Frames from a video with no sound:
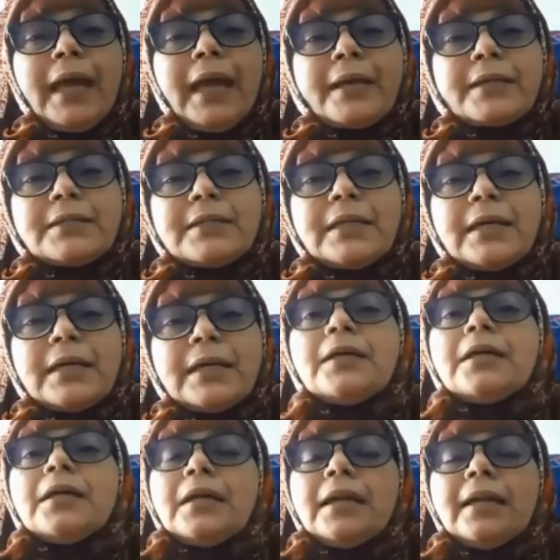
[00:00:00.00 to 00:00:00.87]
একটা
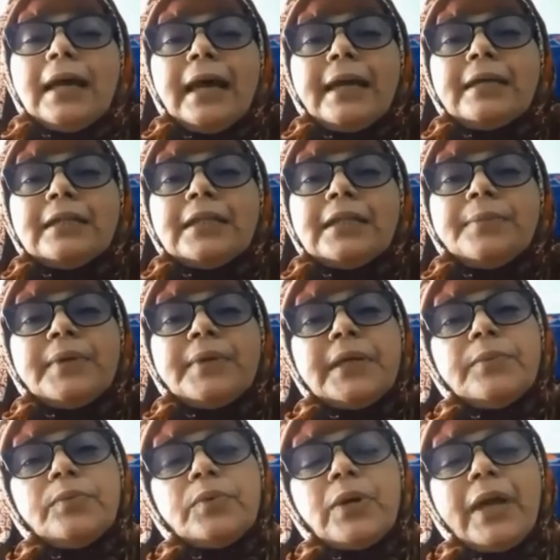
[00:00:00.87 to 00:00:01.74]
লাইক
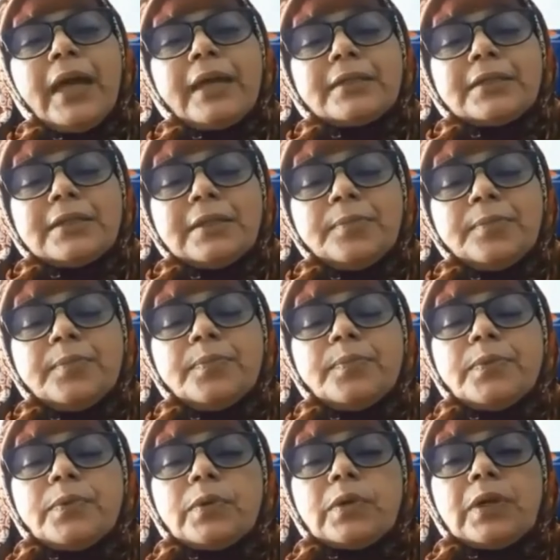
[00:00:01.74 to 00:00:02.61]
দিবেন এবং একটা
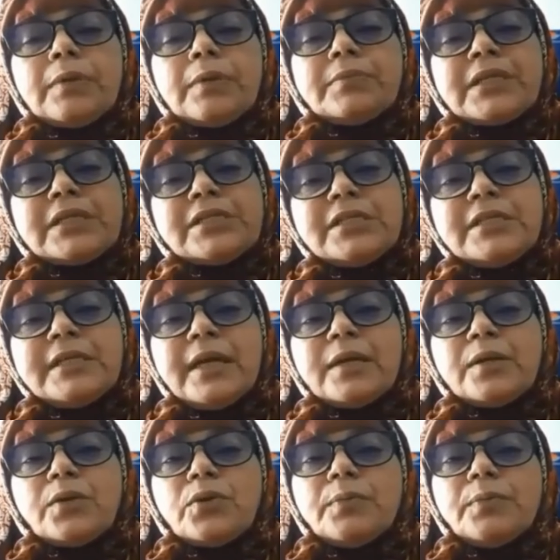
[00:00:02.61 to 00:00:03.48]
প্রোগ্রামটা
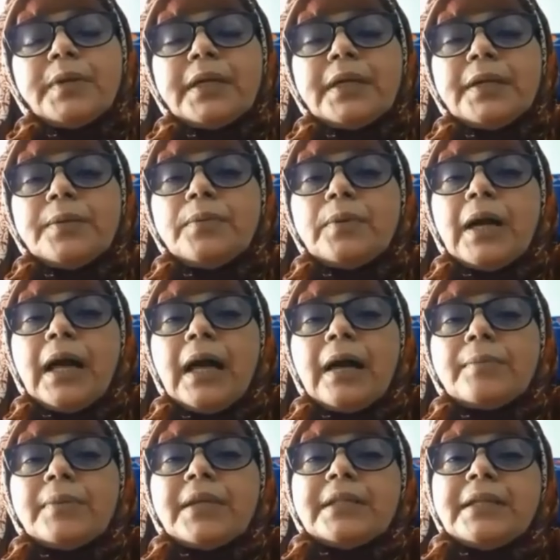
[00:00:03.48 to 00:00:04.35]
শেয়ার করবেন এবং
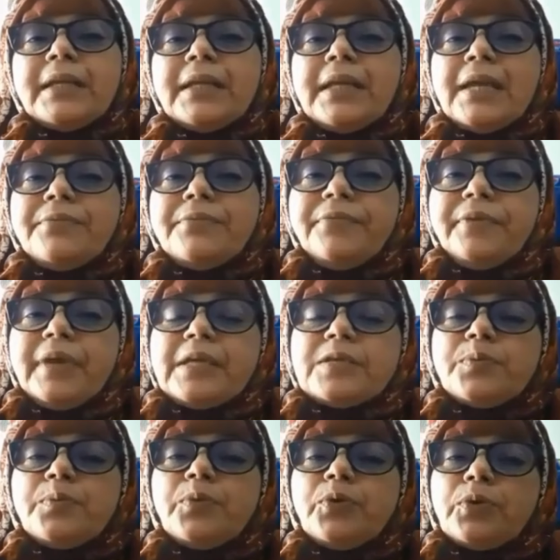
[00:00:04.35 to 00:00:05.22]
আমাদের এই
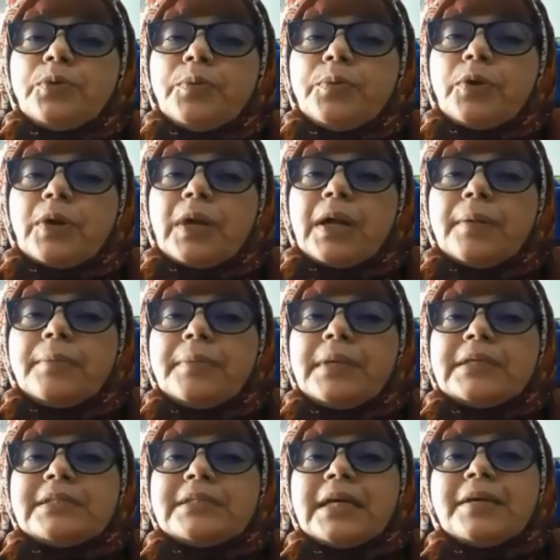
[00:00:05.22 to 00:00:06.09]
ফেসবুক
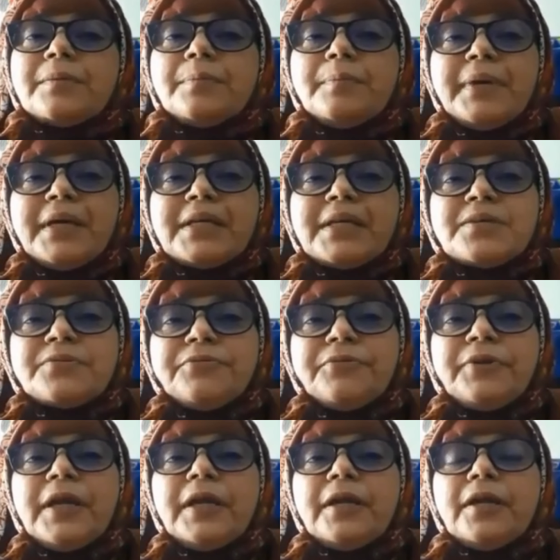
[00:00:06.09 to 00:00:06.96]
প্রোগ্রামে যারা বেস্ট
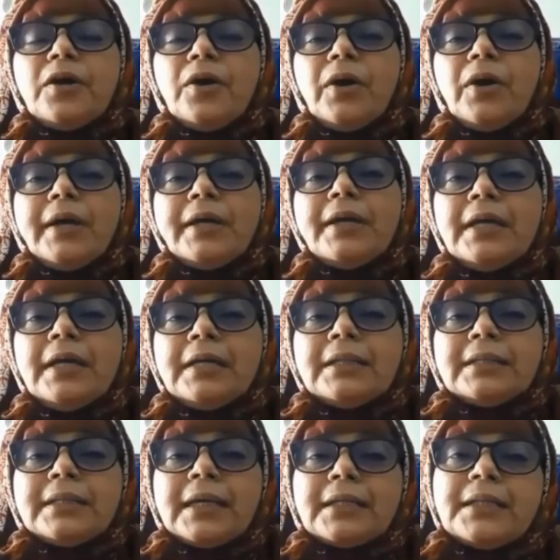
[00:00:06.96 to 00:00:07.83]
ফ্রেন্ড হয়
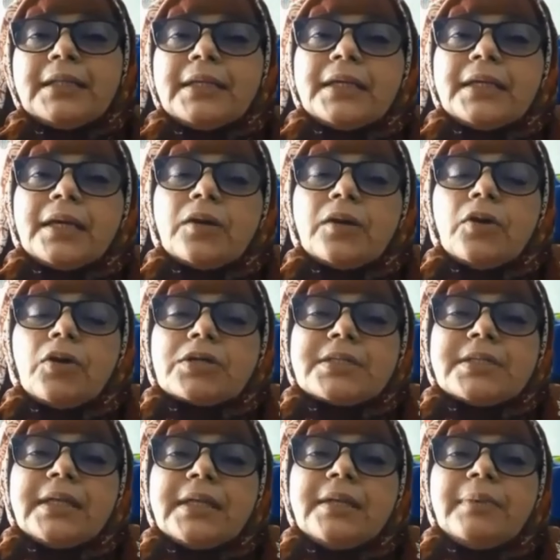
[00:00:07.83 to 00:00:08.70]
তাদেরকে
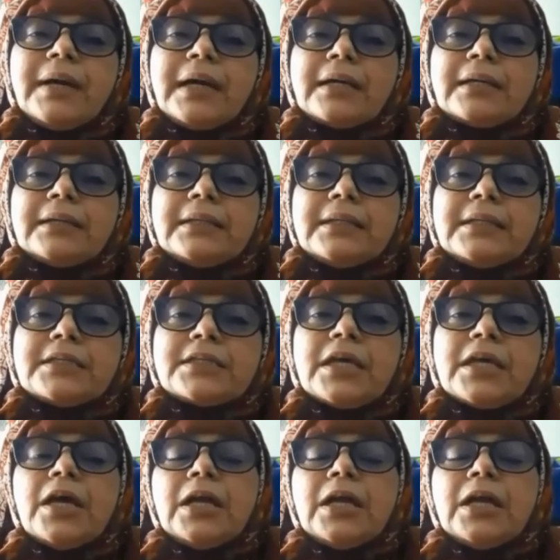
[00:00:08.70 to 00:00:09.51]
করসেল বাংলাদেশ